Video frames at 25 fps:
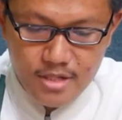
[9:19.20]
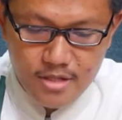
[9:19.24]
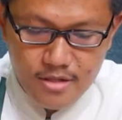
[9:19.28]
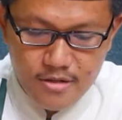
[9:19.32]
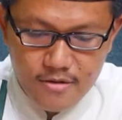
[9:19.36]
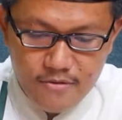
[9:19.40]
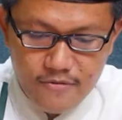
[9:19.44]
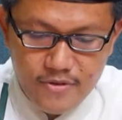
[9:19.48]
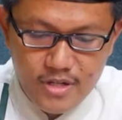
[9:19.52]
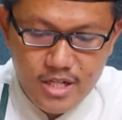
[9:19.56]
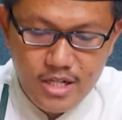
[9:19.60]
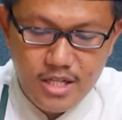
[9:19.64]

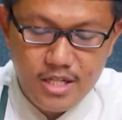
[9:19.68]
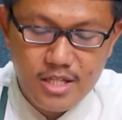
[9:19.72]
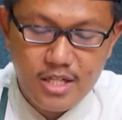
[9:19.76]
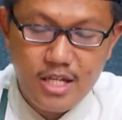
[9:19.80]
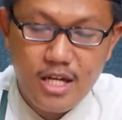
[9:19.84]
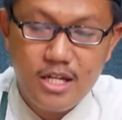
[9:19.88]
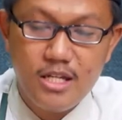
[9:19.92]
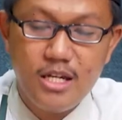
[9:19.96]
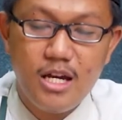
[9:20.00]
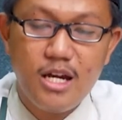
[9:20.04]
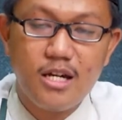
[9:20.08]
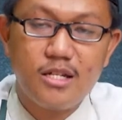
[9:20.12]

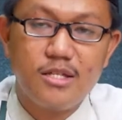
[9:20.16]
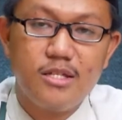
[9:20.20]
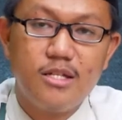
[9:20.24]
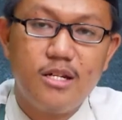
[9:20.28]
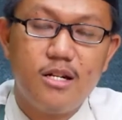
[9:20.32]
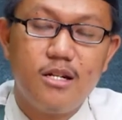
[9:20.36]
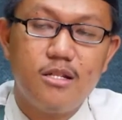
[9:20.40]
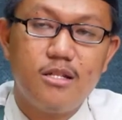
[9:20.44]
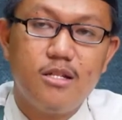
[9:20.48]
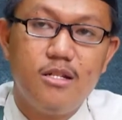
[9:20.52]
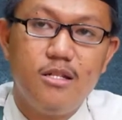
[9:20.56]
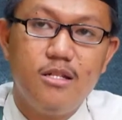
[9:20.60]
finisai
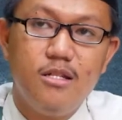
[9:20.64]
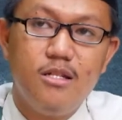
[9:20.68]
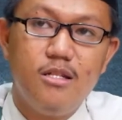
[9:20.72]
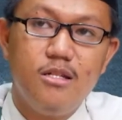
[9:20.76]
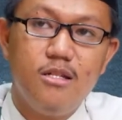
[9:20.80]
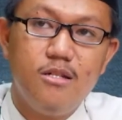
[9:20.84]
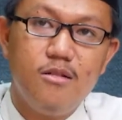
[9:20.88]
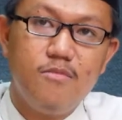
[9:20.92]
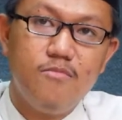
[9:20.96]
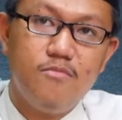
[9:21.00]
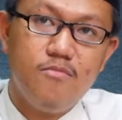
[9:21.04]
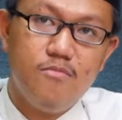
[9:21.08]
nisa'i Jadi
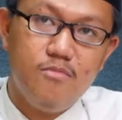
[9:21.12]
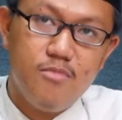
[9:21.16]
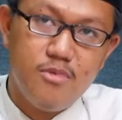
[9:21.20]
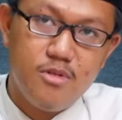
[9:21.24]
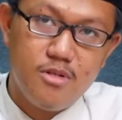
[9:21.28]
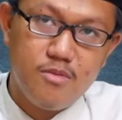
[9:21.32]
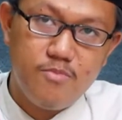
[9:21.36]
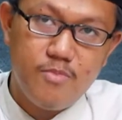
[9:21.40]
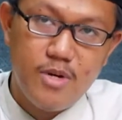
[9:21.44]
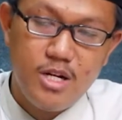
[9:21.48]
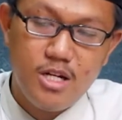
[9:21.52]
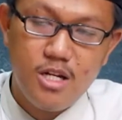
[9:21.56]

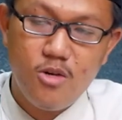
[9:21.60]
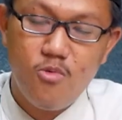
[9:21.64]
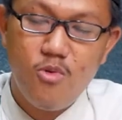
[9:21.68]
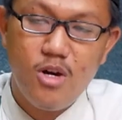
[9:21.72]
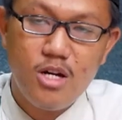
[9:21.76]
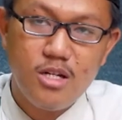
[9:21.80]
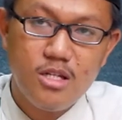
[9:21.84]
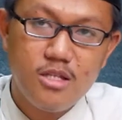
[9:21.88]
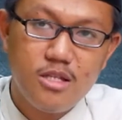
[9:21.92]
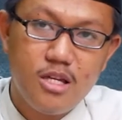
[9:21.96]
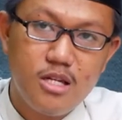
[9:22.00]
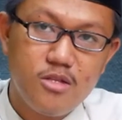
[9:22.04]
pada
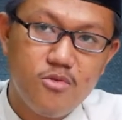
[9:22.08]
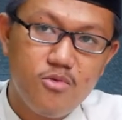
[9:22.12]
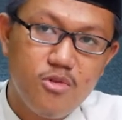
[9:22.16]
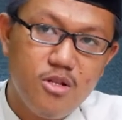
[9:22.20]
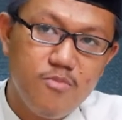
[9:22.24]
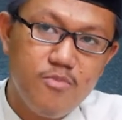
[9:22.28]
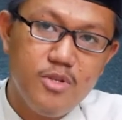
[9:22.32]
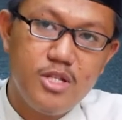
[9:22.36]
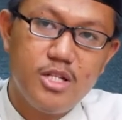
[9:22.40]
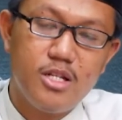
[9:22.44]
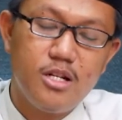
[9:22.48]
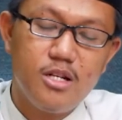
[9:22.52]
wanita itu
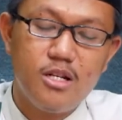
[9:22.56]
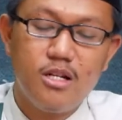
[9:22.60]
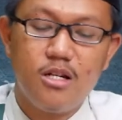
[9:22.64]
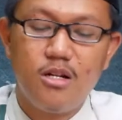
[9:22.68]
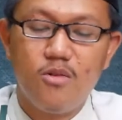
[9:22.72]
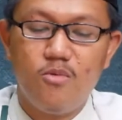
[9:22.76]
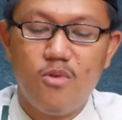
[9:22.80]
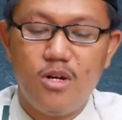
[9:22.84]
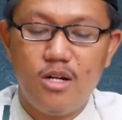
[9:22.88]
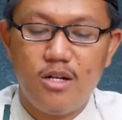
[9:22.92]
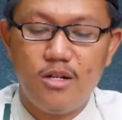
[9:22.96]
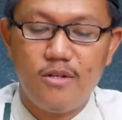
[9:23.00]
lebih sering
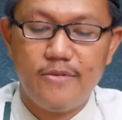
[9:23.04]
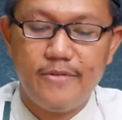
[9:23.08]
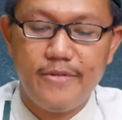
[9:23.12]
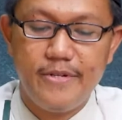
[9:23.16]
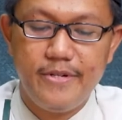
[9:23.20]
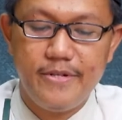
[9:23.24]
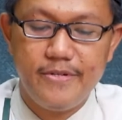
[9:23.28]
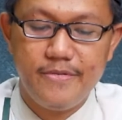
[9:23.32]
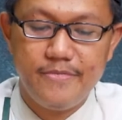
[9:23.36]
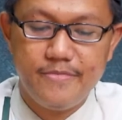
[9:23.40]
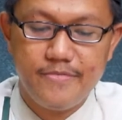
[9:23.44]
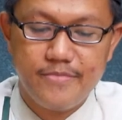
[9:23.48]
keluar,
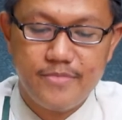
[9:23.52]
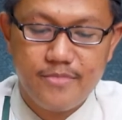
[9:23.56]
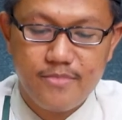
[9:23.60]
ya.